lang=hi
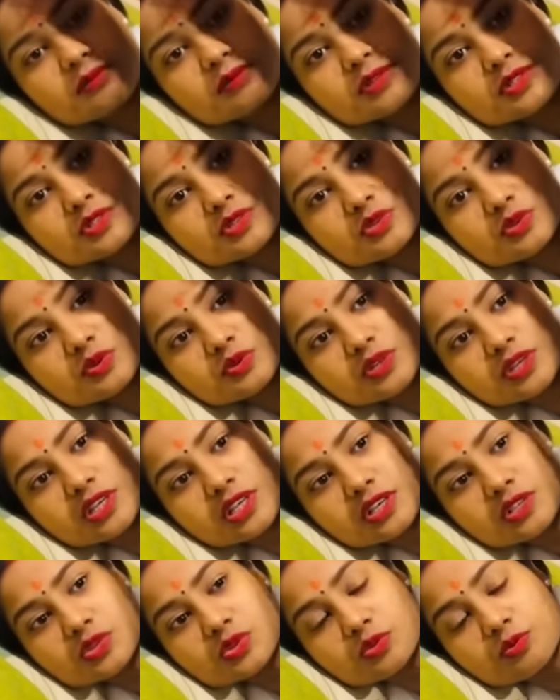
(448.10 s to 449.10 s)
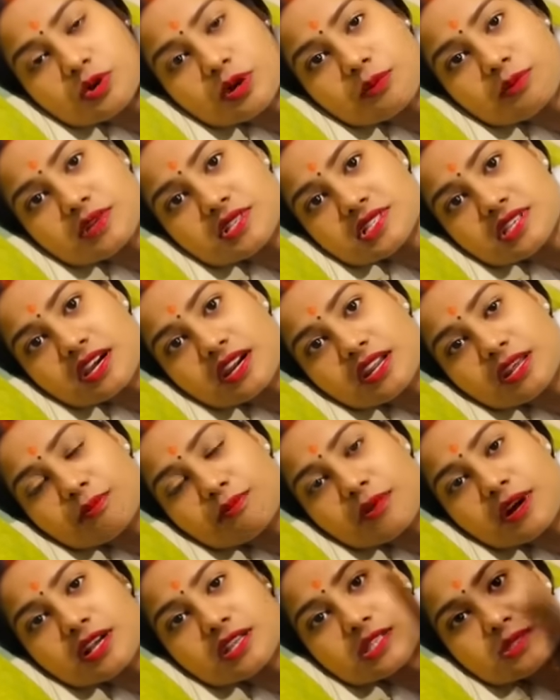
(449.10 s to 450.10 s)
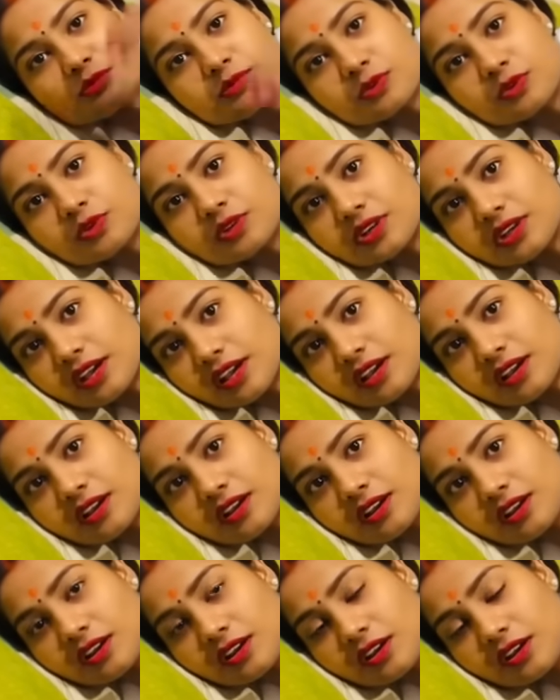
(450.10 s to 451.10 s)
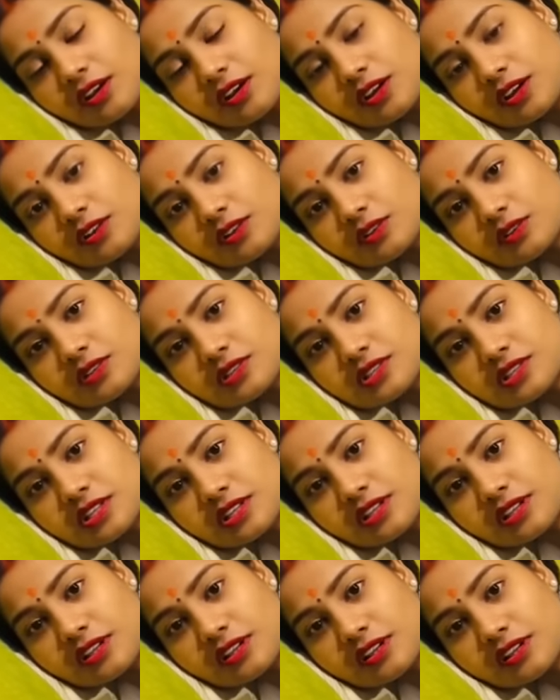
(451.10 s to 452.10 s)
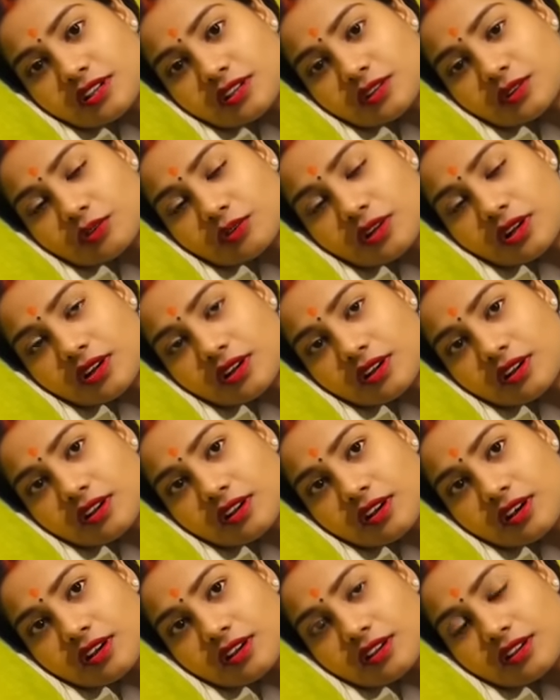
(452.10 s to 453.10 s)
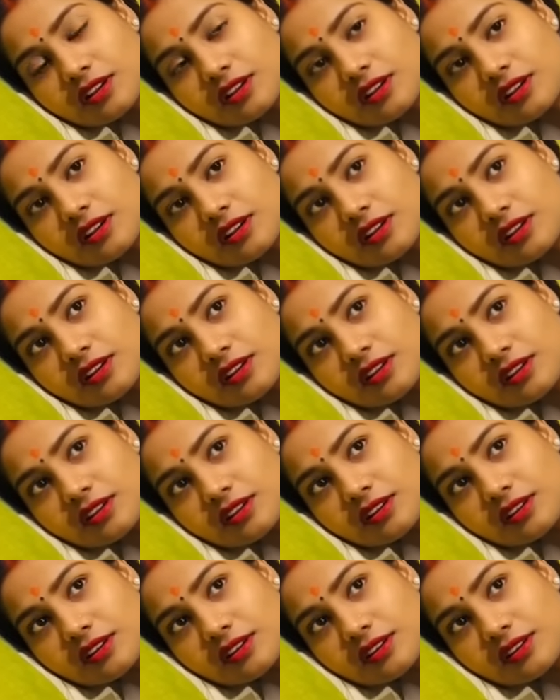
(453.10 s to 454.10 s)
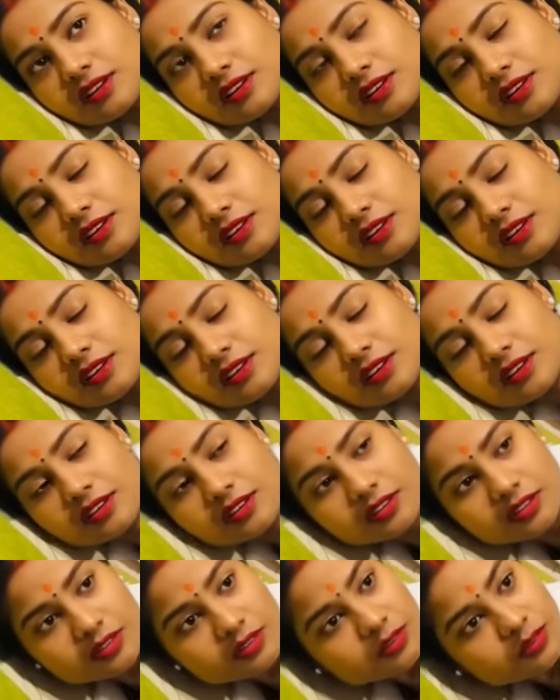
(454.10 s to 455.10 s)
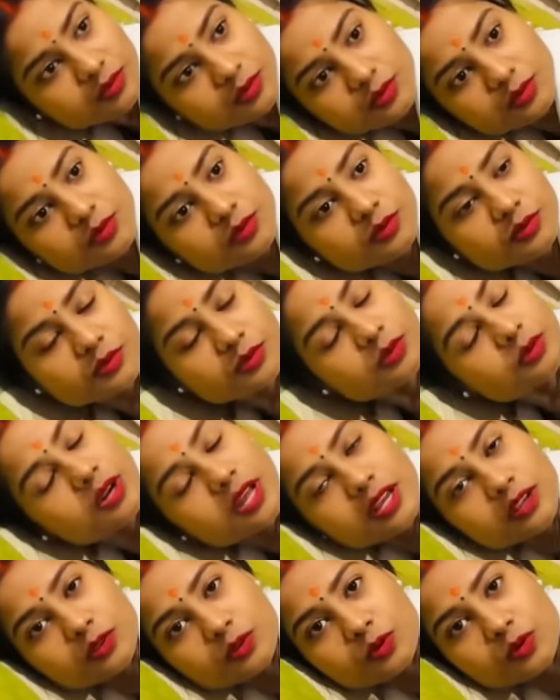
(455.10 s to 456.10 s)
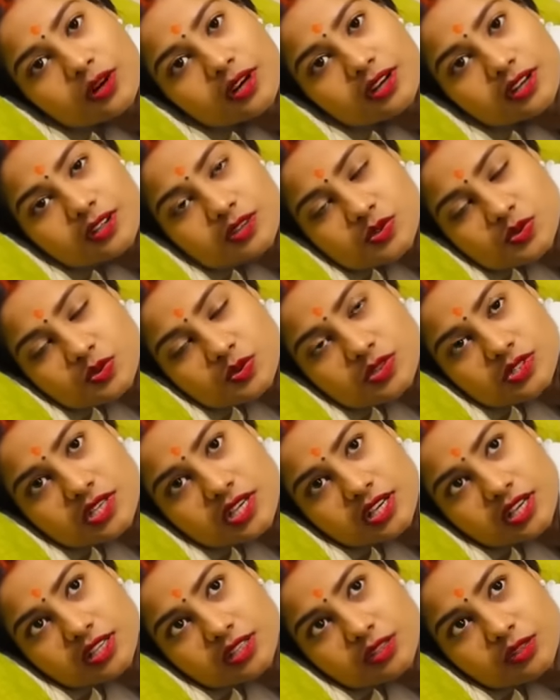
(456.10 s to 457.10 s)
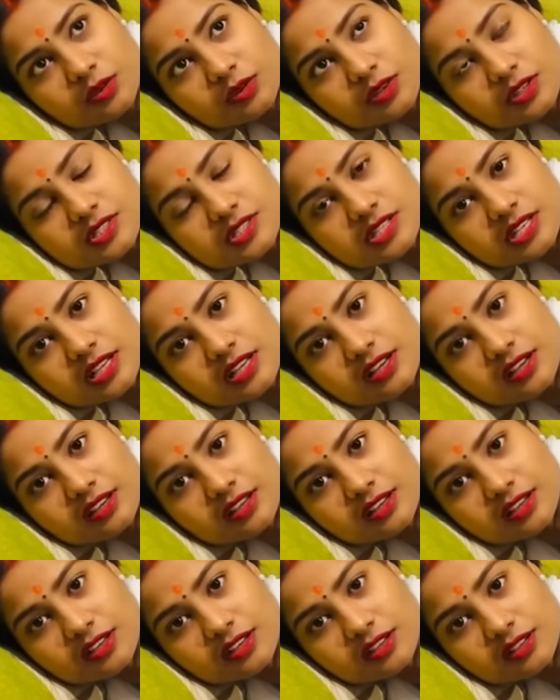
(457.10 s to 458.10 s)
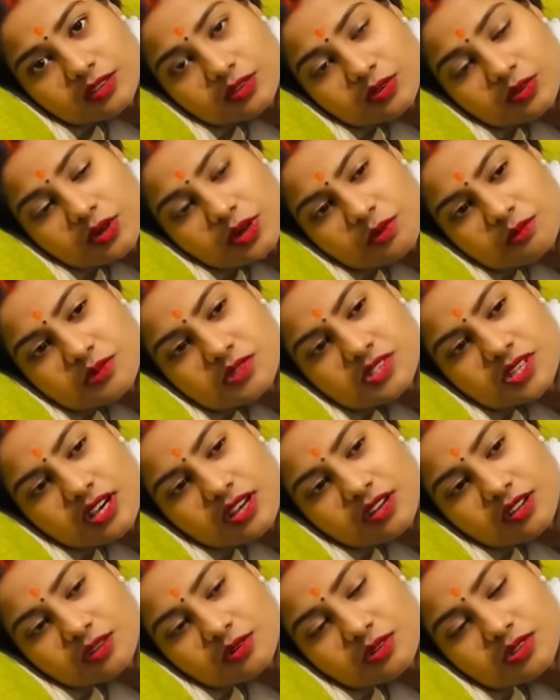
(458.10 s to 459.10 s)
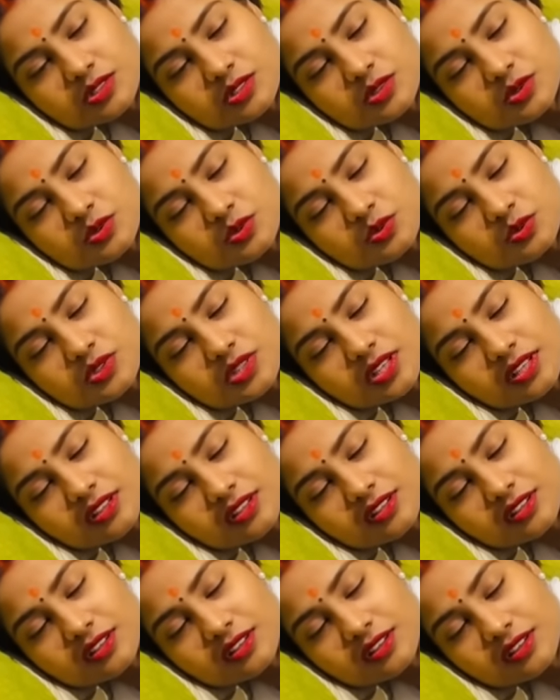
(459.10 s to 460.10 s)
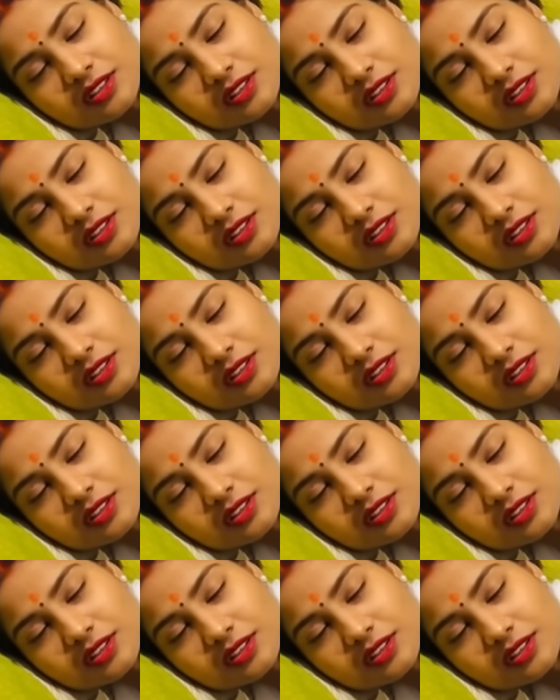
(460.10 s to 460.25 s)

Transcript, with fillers: बजे सोए हैं सुबह में साढ़े पाँच में उठ गए हैं तो इसीलिए थोड़ा लग रहा है कि अरे नहीं तो थोड़ा एक दो घंटा सो जाएंगे तो थोड़ा सही लगेगा तो अभी जा रहे हैं थोड़ा सा सो जाते हैं